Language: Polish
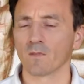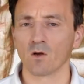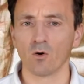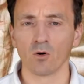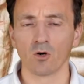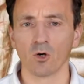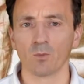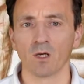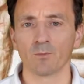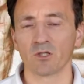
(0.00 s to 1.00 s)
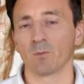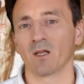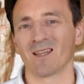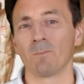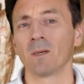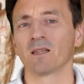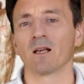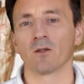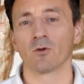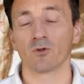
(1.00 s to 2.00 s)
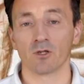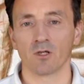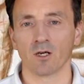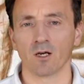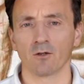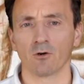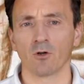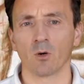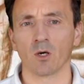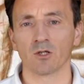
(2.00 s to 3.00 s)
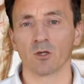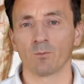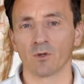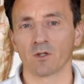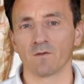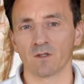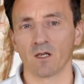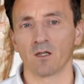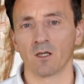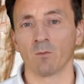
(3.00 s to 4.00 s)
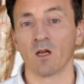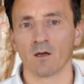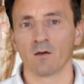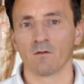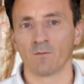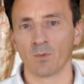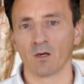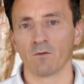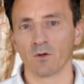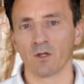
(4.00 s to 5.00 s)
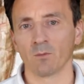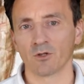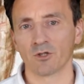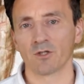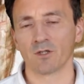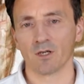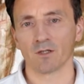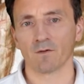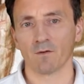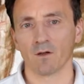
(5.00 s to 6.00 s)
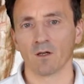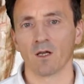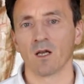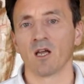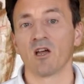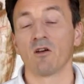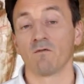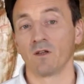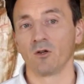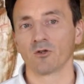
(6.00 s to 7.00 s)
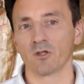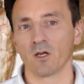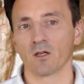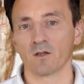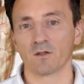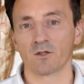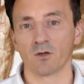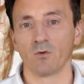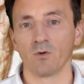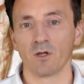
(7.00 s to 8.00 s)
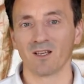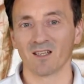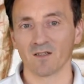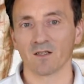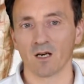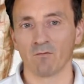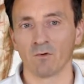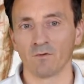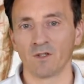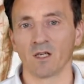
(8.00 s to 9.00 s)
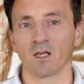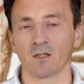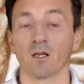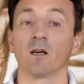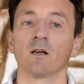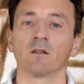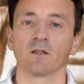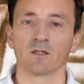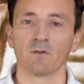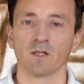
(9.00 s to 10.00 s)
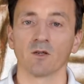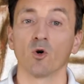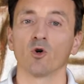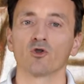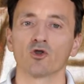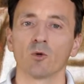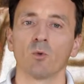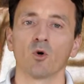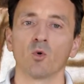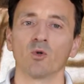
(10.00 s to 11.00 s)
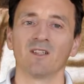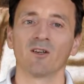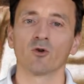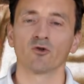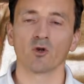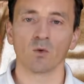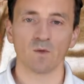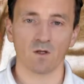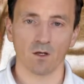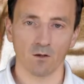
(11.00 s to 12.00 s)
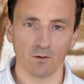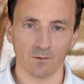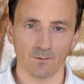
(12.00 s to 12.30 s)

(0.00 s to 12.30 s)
Ogromna przemiana mentalności, jaka dokonała się pod tym względem w pierwotnym chrześcijaństwie, widoczna jest szczególnie jaskrawo w dekretach tzw. Tak Soboru Jerozolimskiego.